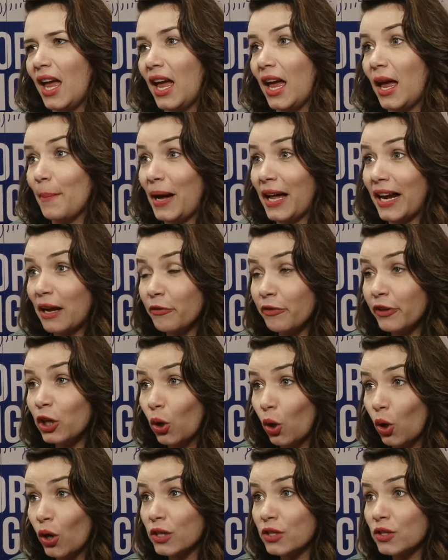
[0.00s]
é
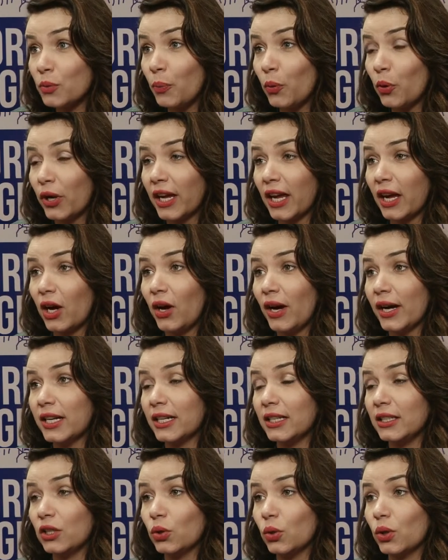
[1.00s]
maravilhoso, porque eu
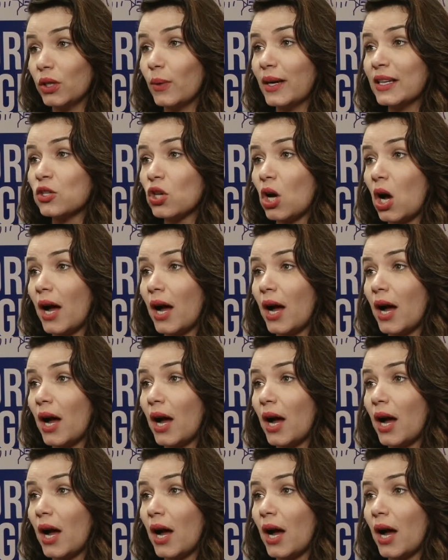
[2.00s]
acredito que não é só